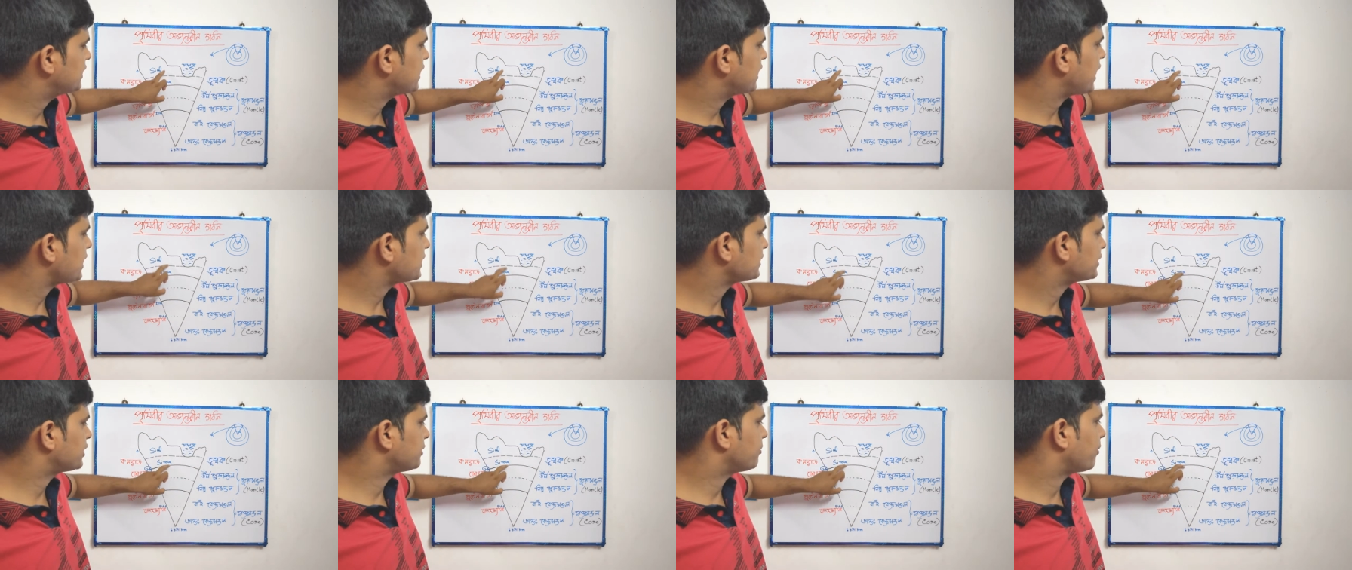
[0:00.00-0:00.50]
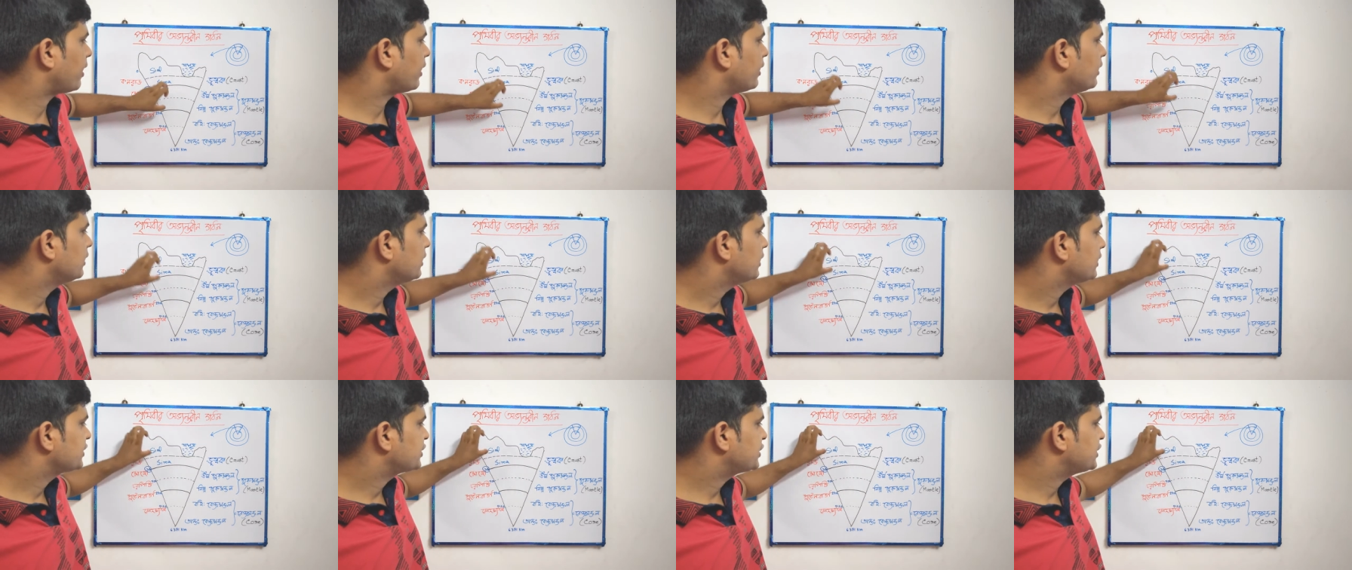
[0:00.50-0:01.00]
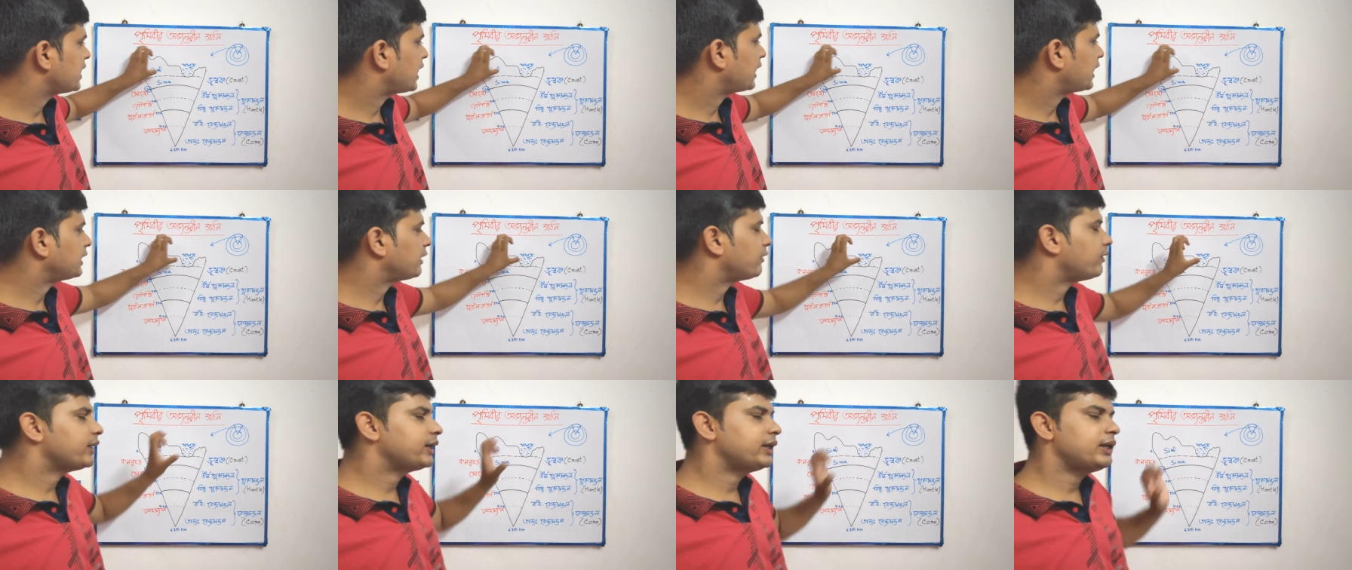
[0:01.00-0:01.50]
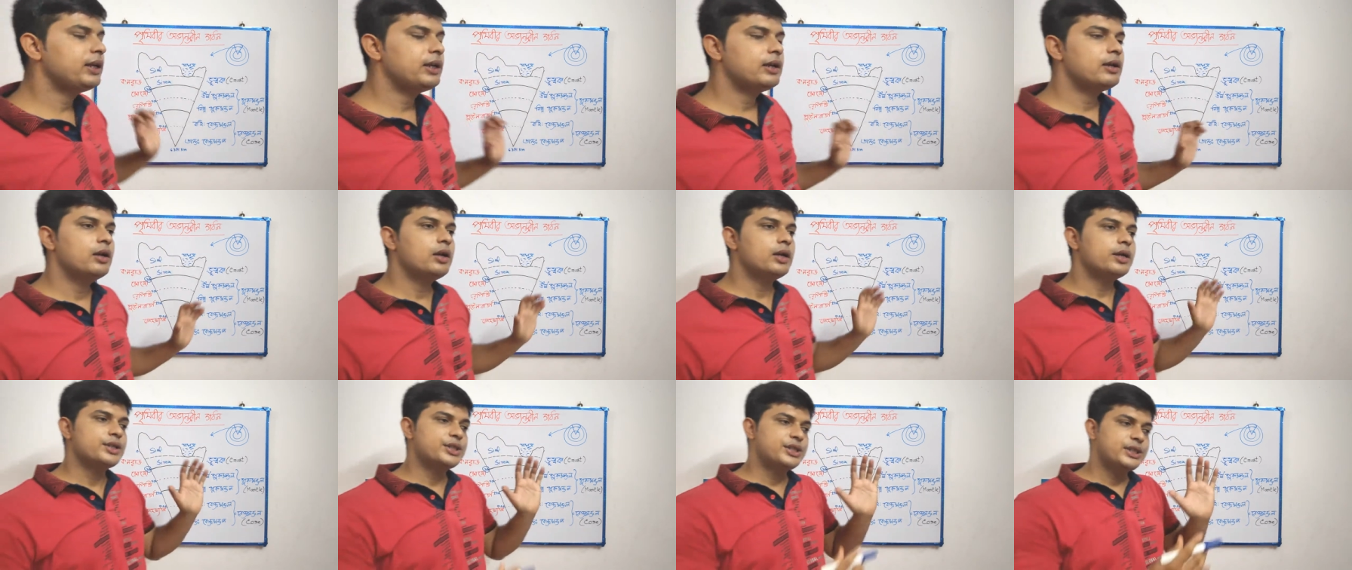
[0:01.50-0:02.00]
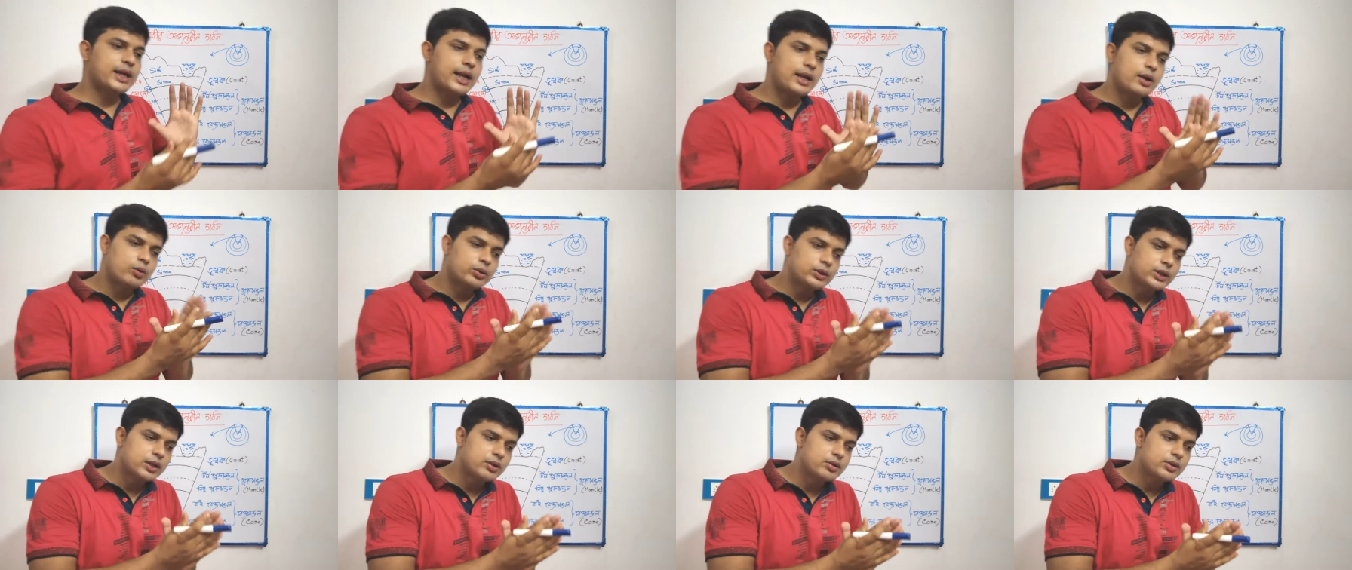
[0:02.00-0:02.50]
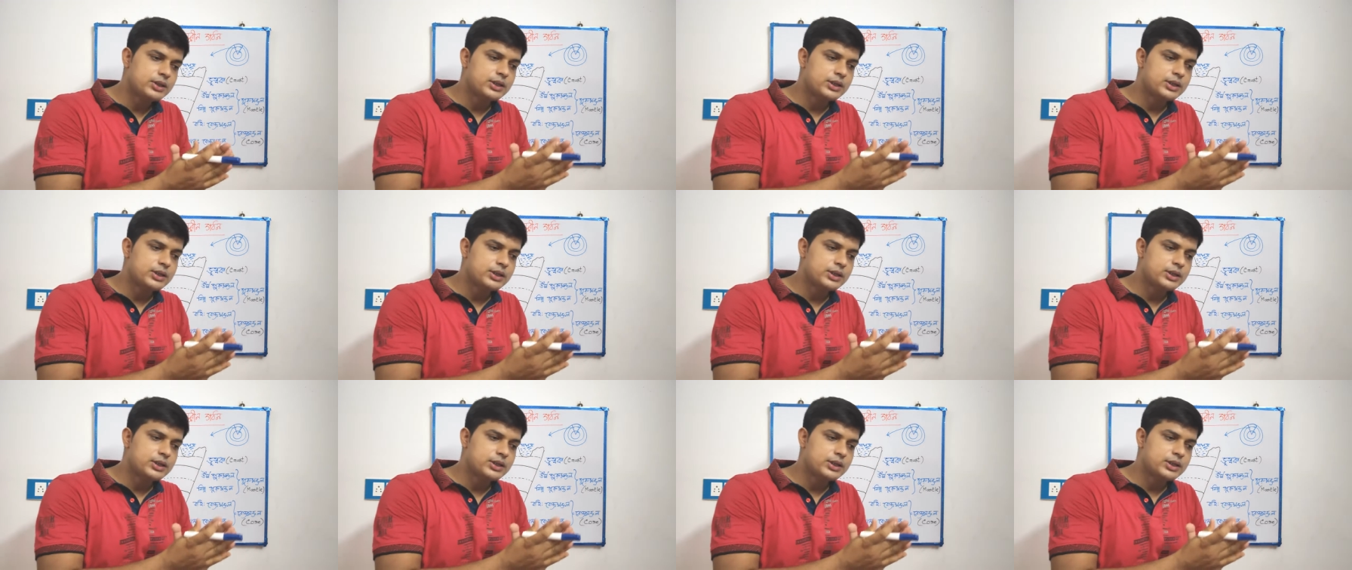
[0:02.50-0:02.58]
শিয়াল সীমা শিয়াল তাহলে কি শিয়াল কোথায়